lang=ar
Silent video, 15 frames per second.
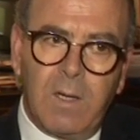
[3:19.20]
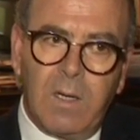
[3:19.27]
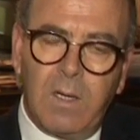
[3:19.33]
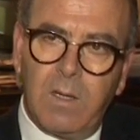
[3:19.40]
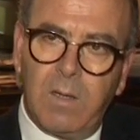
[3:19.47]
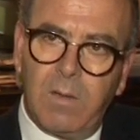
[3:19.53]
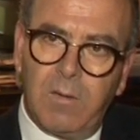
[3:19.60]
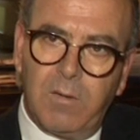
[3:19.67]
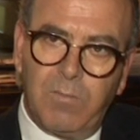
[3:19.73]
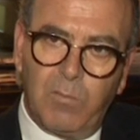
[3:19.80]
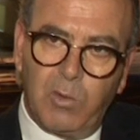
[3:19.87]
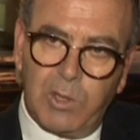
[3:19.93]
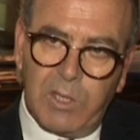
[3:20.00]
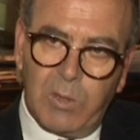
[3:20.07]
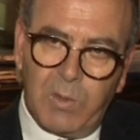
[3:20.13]

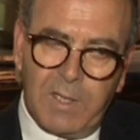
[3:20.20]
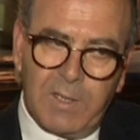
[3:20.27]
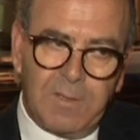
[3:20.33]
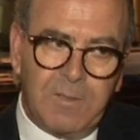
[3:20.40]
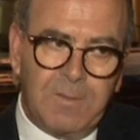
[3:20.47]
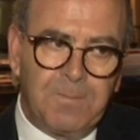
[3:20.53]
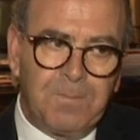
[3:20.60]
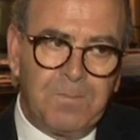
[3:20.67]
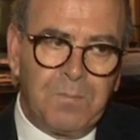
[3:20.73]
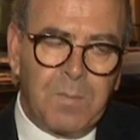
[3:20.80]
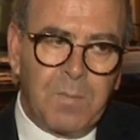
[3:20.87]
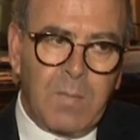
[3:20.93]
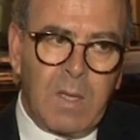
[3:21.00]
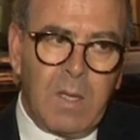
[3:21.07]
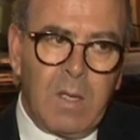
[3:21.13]
المستويات.
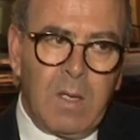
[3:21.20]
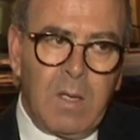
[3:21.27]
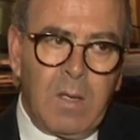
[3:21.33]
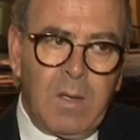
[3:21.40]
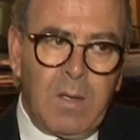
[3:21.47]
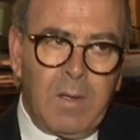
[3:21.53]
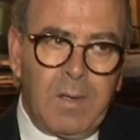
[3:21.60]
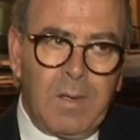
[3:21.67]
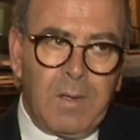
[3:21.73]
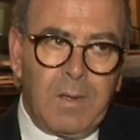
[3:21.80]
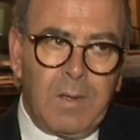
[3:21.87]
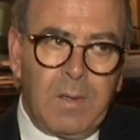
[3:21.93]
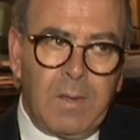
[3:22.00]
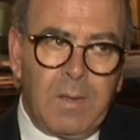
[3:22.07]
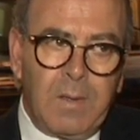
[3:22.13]

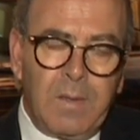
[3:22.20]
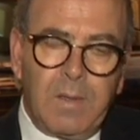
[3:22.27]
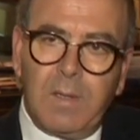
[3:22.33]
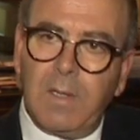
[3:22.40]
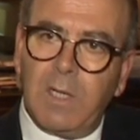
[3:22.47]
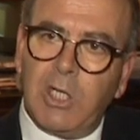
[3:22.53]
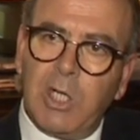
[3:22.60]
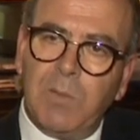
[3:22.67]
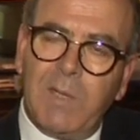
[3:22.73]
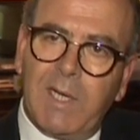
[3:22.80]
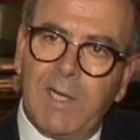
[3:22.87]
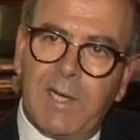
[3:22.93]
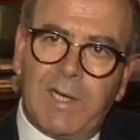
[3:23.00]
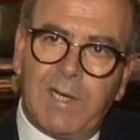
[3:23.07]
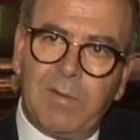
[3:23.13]
آه،
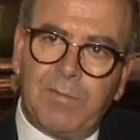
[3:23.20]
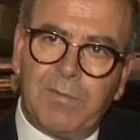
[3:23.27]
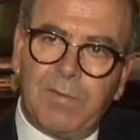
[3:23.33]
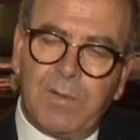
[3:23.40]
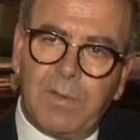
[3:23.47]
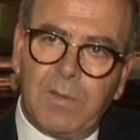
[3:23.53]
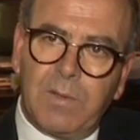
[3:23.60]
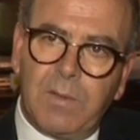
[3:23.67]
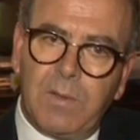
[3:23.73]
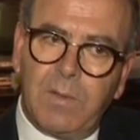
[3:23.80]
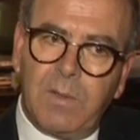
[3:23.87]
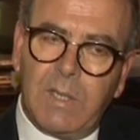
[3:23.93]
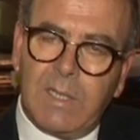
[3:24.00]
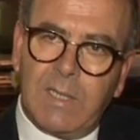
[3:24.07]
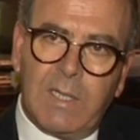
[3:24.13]
الجميع يعرف
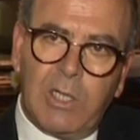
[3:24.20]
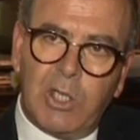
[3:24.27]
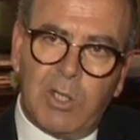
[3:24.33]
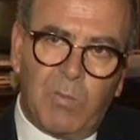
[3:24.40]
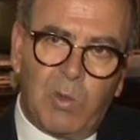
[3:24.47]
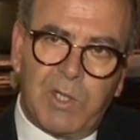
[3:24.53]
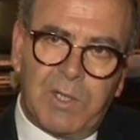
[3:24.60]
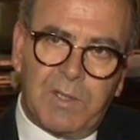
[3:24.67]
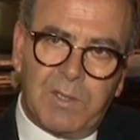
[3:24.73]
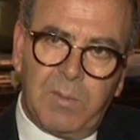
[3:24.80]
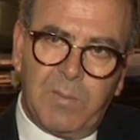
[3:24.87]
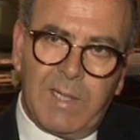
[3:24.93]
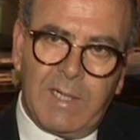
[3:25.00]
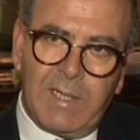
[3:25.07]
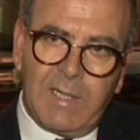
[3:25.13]
النتائج
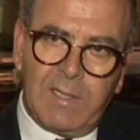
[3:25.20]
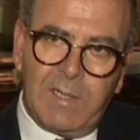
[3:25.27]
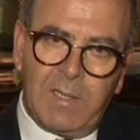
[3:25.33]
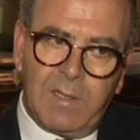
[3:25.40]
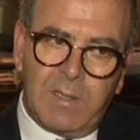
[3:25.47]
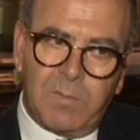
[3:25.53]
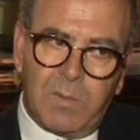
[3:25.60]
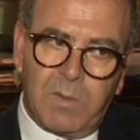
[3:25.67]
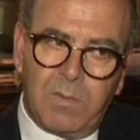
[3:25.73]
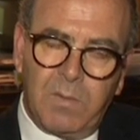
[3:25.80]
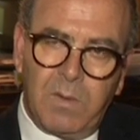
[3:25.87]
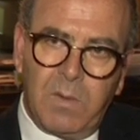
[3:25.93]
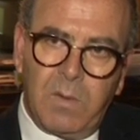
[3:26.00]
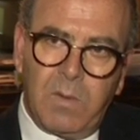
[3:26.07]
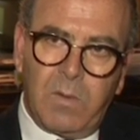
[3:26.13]
المترتبه عن هذه الازمه
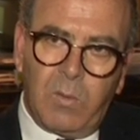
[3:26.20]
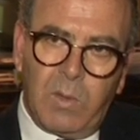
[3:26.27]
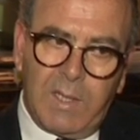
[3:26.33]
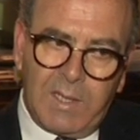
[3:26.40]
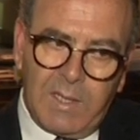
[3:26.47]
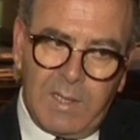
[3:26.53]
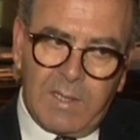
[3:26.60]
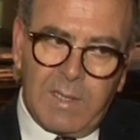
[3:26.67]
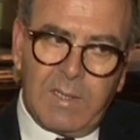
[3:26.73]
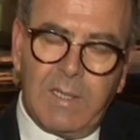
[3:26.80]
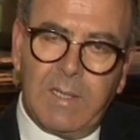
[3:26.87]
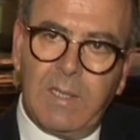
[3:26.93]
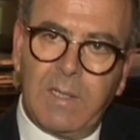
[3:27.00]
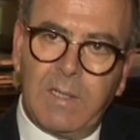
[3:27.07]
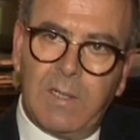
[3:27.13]
ولكن
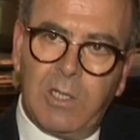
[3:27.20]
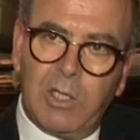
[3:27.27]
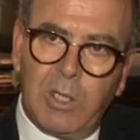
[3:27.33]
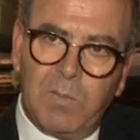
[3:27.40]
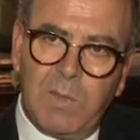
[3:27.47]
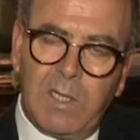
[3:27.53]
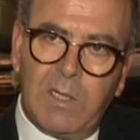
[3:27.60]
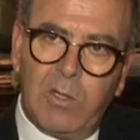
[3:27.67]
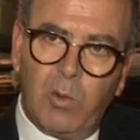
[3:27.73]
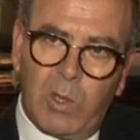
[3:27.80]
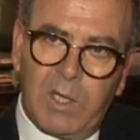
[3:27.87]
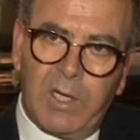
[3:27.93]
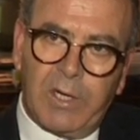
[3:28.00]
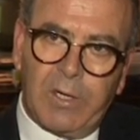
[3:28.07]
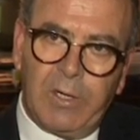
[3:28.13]
كذلك الجميع
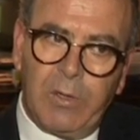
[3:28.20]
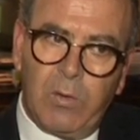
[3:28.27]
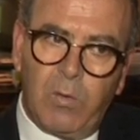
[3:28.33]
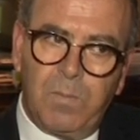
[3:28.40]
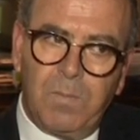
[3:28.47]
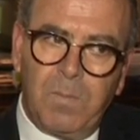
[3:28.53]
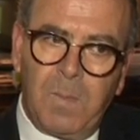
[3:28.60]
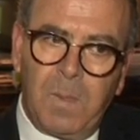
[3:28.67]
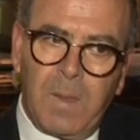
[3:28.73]
يقر اليوم